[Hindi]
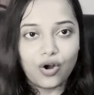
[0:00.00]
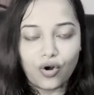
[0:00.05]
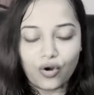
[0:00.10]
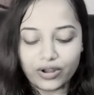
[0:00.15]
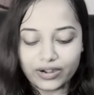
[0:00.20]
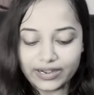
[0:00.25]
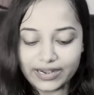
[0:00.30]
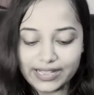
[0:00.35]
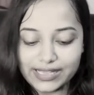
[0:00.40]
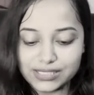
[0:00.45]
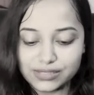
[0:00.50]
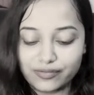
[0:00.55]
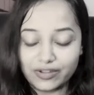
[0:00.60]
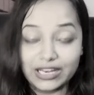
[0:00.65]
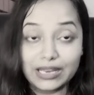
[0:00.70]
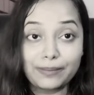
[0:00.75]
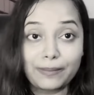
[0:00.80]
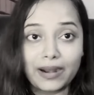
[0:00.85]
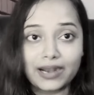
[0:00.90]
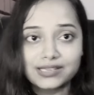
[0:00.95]
और इस
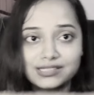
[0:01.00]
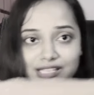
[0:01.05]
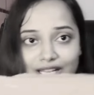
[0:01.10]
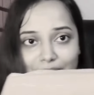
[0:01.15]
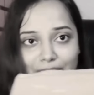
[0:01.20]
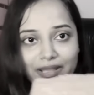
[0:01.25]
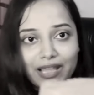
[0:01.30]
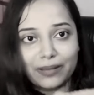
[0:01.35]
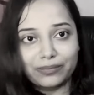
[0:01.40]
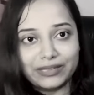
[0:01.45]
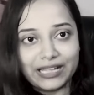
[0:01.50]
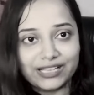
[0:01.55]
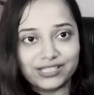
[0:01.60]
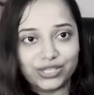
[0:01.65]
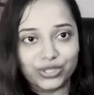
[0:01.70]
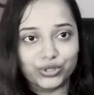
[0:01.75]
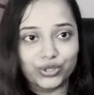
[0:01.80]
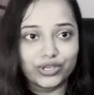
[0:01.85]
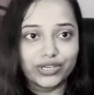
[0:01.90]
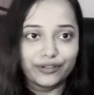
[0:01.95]
वाले पार्सल में आप देख
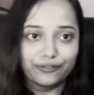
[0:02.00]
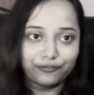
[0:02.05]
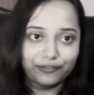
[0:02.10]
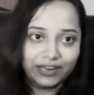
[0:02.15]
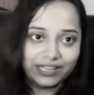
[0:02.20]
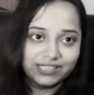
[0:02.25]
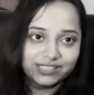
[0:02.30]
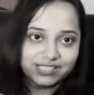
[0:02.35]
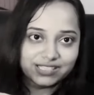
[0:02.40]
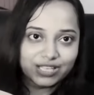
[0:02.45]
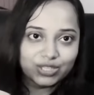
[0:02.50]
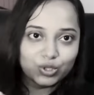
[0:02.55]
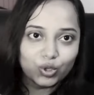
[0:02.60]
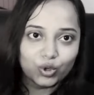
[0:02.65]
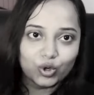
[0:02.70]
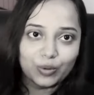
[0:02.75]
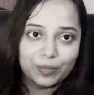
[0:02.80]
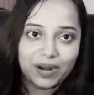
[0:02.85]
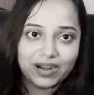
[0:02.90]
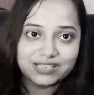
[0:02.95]
सकते हो डिफरेंस कि
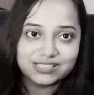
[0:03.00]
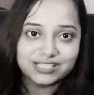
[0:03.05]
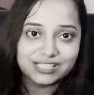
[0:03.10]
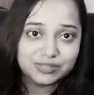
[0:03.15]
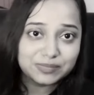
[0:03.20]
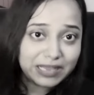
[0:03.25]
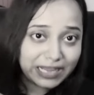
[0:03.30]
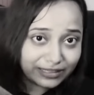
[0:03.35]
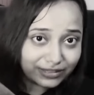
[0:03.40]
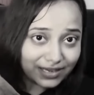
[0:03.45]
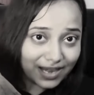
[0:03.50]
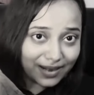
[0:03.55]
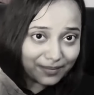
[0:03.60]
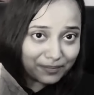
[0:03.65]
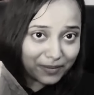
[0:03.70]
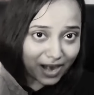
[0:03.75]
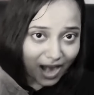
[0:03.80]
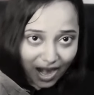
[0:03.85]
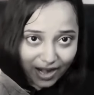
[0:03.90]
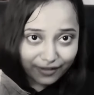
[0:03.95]
दोनों पार्सल्स में कितना
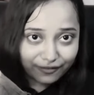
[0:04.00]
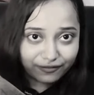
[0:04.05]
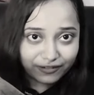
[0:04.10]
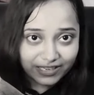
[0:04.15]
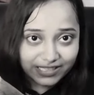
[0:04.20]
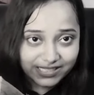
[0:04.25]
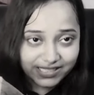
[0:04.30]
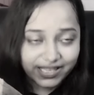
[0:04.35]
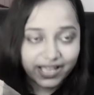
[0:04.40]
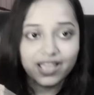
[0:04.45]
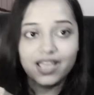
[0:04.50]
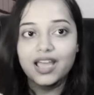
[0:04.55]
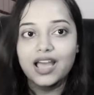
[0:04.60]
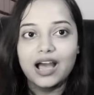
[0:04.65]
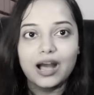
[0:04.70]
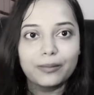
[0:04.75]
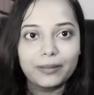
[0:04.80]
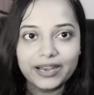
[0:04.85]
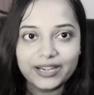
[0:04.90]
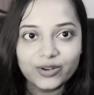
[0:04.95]
बड़ा डिफरेंस है
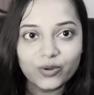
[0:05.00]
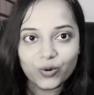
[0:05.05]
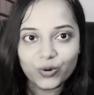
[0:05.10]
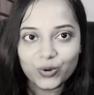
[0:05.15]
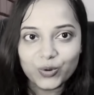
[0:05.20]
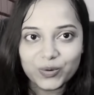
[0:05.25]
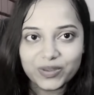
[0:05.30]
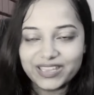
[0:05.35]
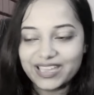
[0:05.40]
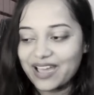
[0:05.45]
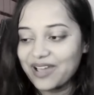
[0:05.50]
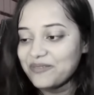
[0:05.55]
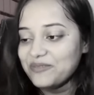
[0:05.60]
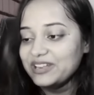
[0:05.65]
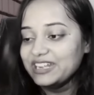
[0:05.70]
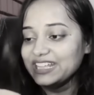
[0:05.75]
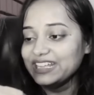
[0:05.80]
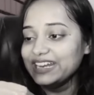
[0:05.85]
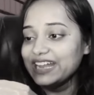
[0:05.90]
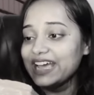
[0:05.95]
अब आई डोंट नो
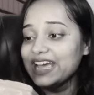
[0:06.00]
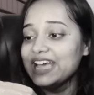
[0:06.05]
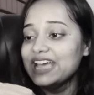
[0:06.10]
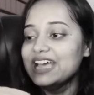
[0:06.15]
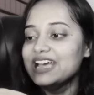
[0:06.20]
कि ने